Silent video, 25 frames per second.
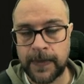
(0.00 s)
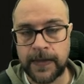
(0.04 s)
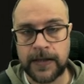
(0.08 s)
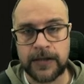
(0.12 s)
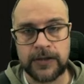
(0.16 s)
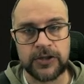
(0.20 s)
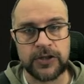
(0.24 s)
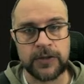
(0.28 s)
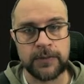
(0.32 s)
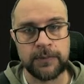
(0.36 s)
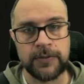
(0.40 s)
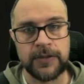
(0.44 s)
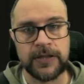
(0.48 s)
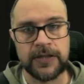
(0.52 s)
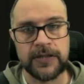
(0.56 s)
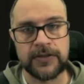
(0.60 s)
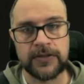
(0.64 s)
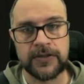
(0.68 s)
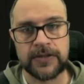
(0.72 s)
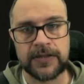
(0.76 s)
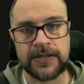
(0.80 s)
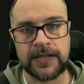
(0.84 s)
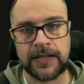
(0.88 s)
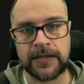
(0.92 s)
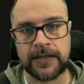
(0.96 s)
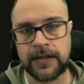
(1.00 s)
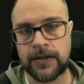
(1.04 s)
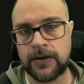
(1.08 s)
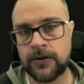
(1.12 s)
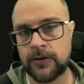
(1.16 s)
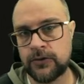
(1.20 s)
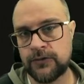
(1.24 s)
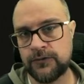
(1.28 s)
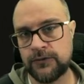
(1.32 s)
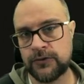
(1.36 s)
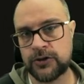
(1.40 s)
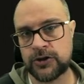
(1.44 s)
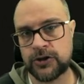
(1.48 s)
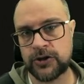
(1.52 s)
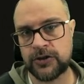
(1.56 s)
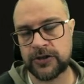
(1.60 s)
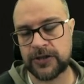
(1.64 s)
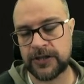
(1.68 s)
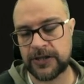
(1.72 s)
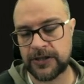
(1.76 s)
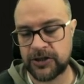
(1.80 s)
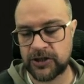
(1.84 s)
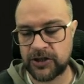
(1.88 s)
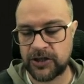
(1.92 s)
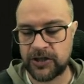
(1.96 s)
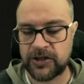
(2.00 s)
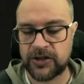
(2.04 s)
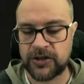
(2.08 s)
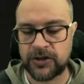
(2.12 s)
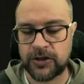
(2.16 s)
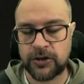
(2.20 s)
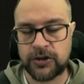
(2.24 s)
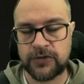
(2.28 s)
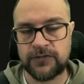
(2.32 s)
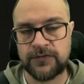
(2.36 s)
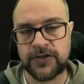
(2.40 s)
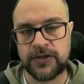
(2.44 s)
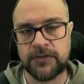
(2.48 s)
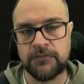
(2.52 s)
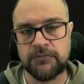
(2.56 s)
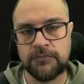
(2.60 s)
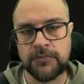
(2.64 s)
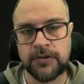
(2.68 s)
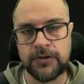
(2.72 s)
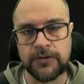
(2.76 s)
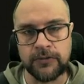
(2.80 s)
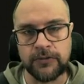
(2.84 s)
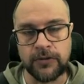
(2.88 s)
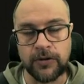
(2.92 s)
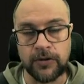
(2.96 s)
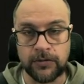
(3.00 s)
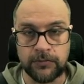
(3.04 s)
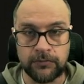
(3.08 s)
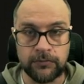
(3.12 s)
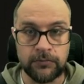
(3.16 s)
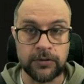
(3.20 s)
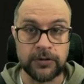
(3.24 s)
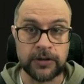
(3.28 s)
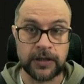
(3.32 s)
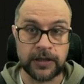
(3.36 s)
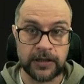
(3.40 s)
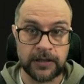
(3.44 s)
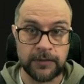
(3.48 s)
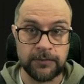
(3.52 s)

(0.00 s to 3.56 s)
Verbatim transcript: że plik zostanie otworzony, jeżeli coś w nim było, bo taki